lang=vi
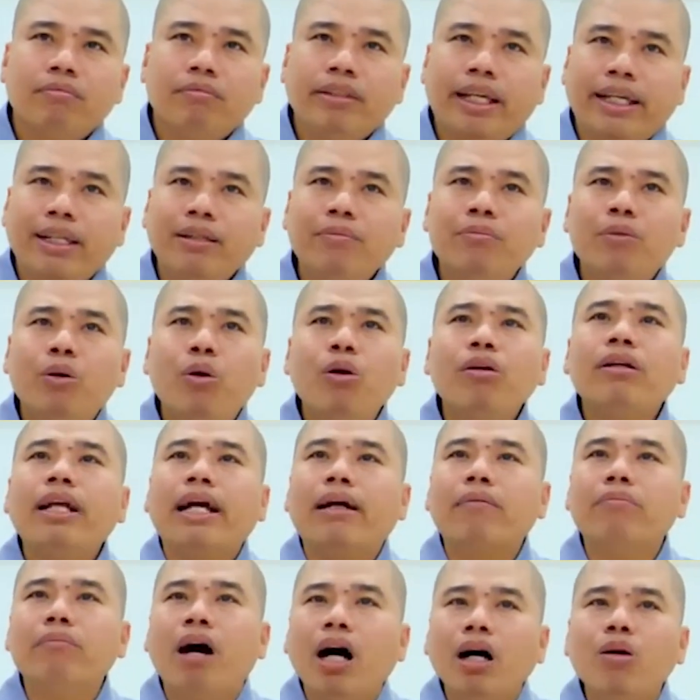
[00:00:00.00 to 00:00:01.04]
nhảy múa
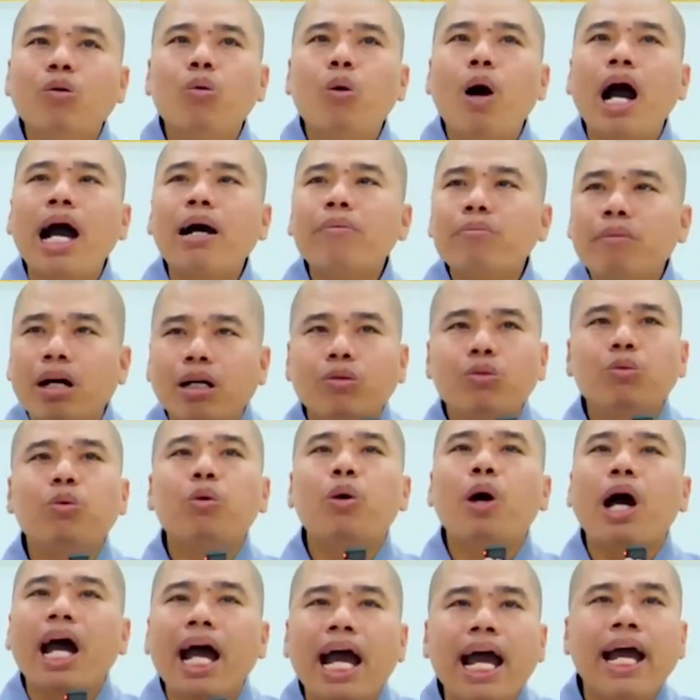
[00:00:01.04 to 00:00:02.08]
rằng mừng quá
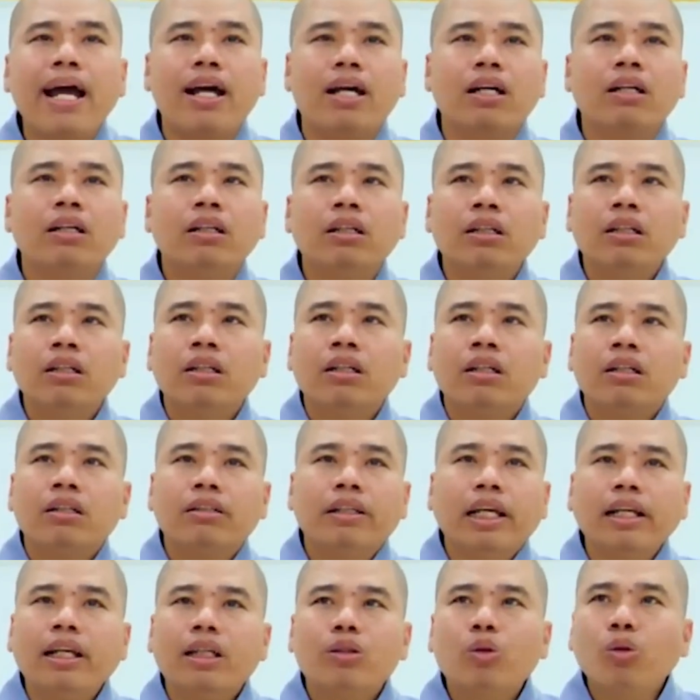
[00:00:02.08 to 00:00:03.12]
mừng quá.
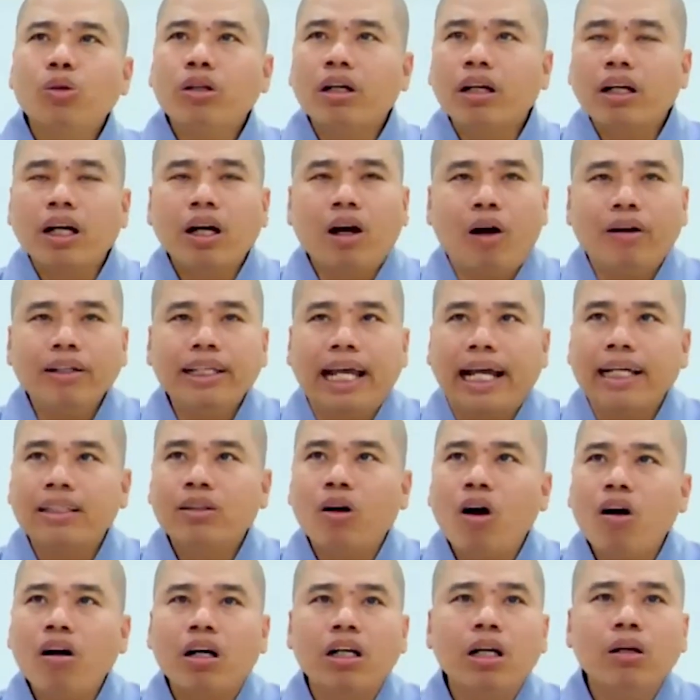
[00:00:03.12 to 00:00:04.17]
Vậy là tôi có cơ hội giải
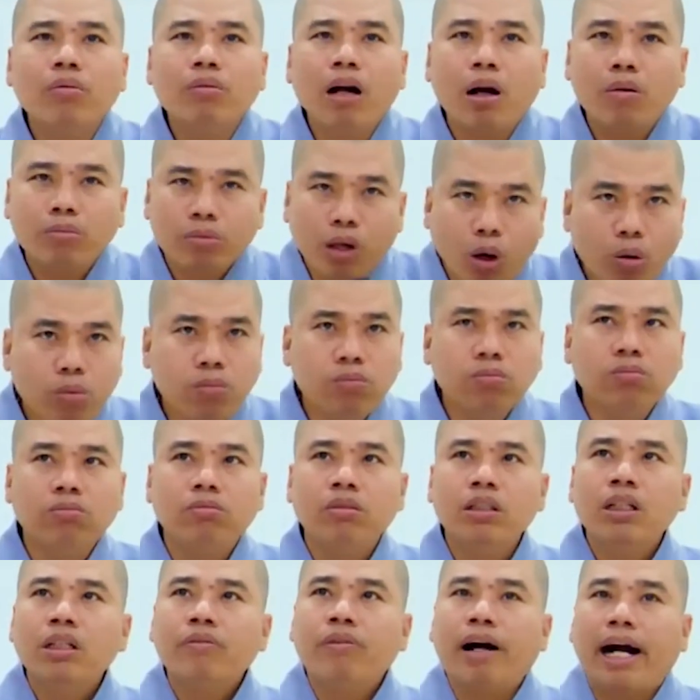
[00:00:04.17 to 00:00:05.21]
thoát rồi đúng không? Đúng.
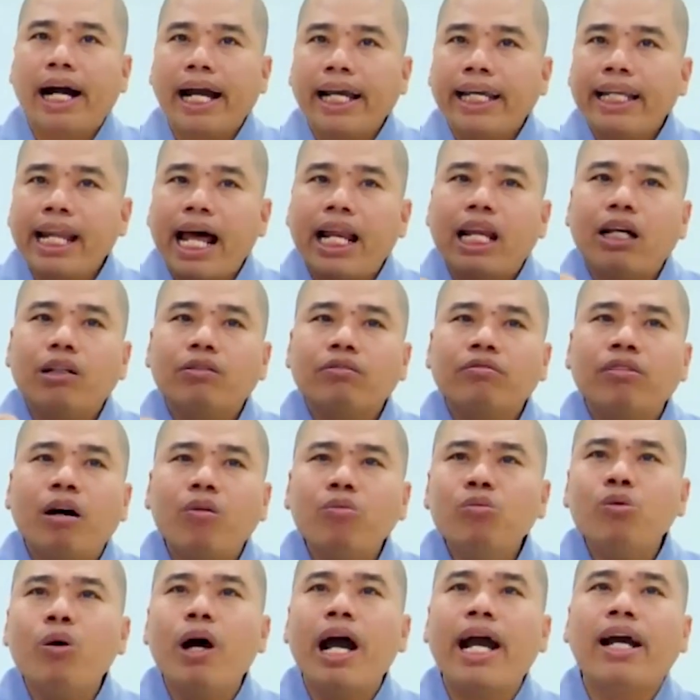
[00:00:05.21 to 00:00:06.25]
Phật A Di Đà đang
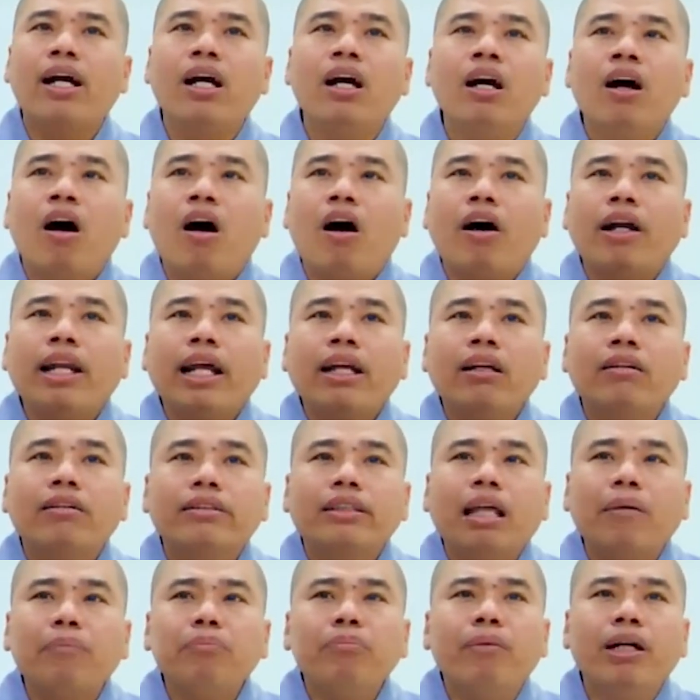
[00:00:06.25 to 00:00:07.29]
phóng quang, họ đang
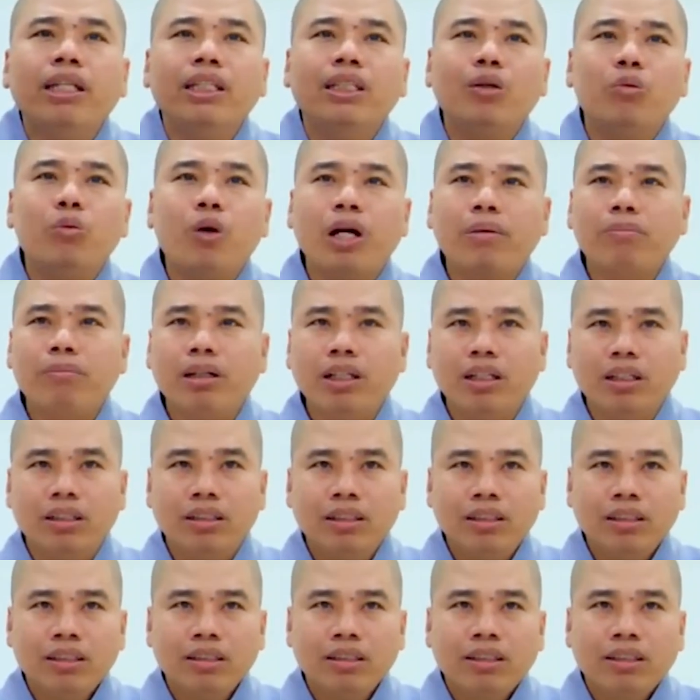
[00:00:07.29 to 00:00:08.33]
được tắm mình trong quang minh,
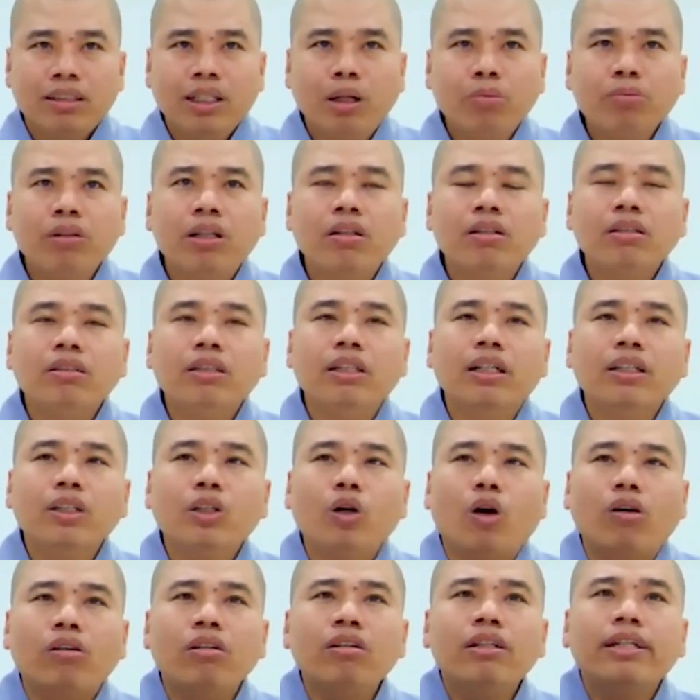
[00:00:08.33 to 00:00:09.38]
giống như những
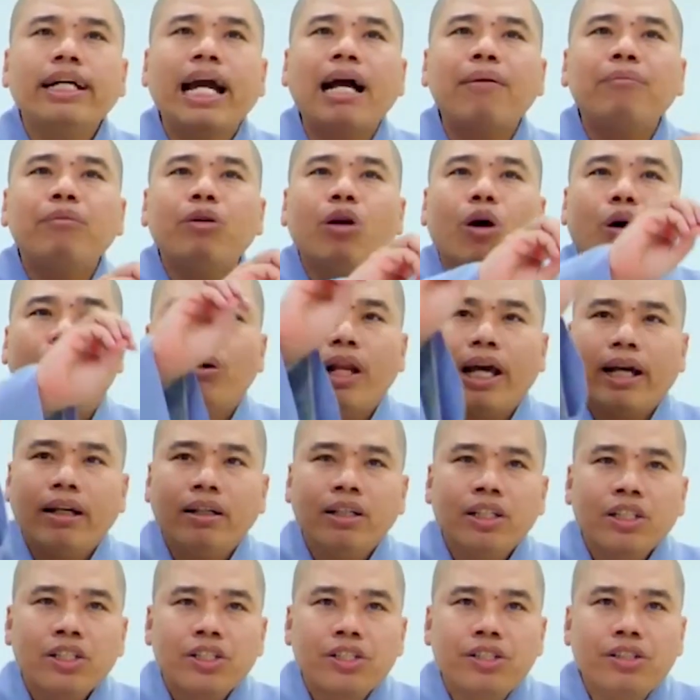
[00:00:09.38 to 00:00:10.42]
giọt nước cam lồ
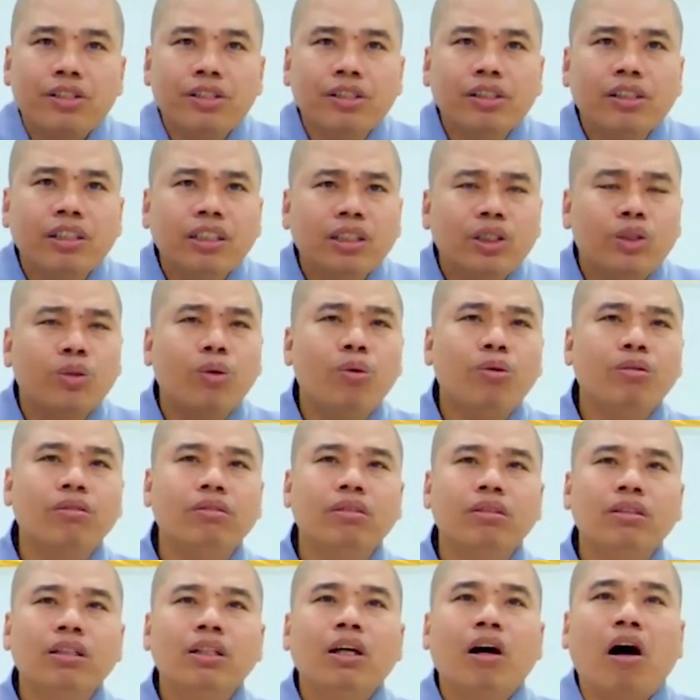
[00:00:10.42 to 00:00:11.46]
đang rưới xuống,
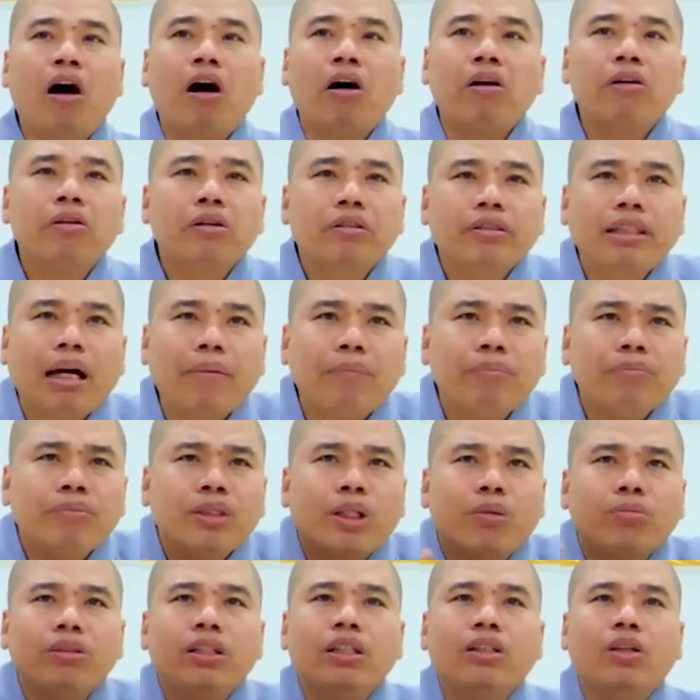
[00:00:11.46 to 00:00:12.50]
họ được tắm
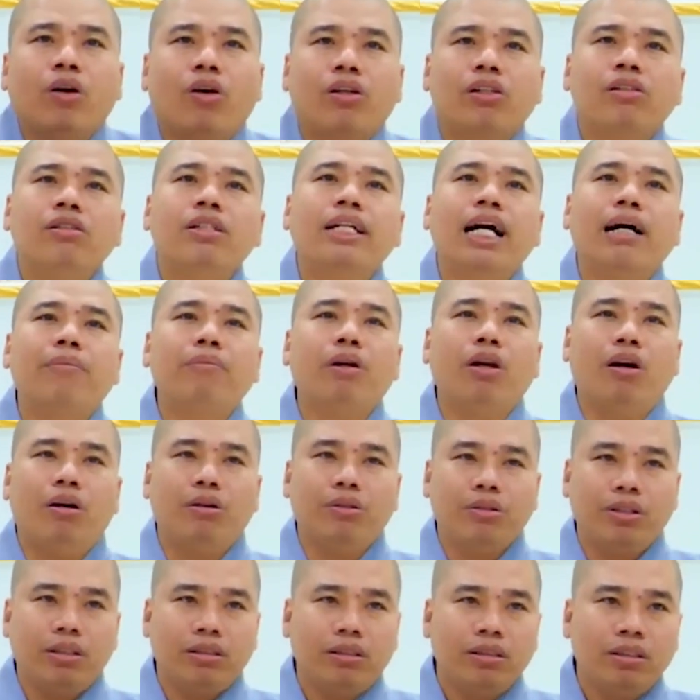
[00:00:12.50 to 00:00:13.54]
trong những giọt nước cam
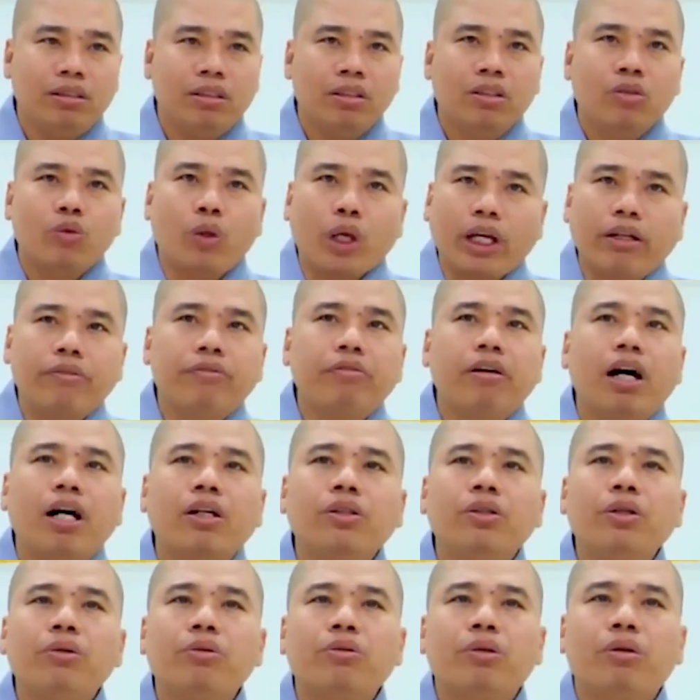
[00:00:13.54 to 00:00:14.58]
lồ đó, tuyệt vời
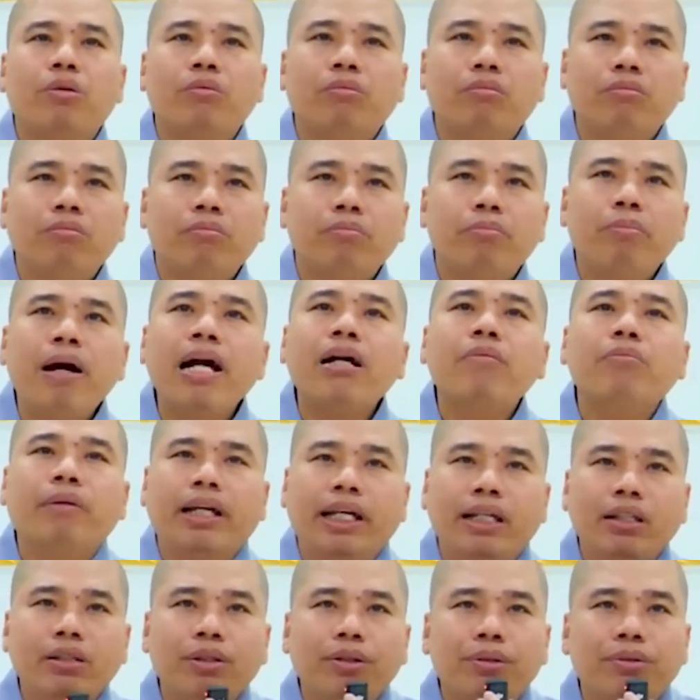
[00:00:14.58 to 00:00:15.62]
vô cùng, mát
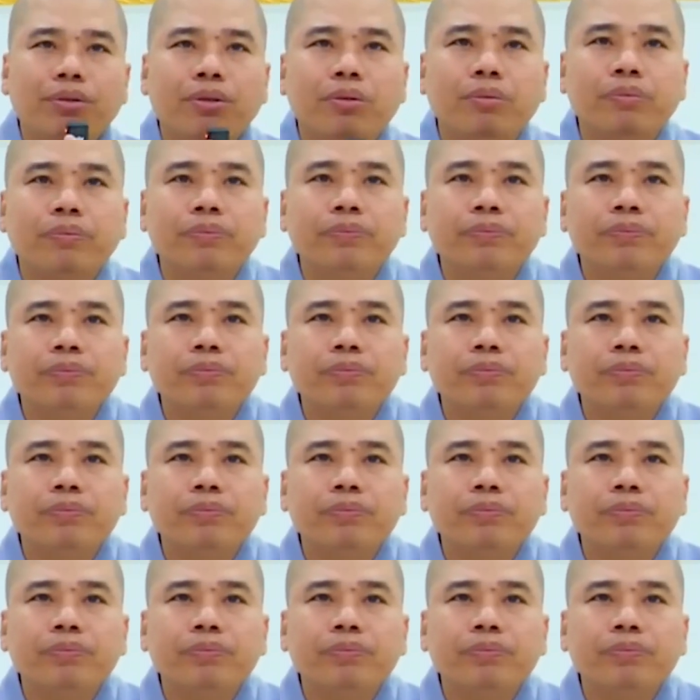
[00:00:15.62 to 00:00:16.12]
mẻ vô cùng.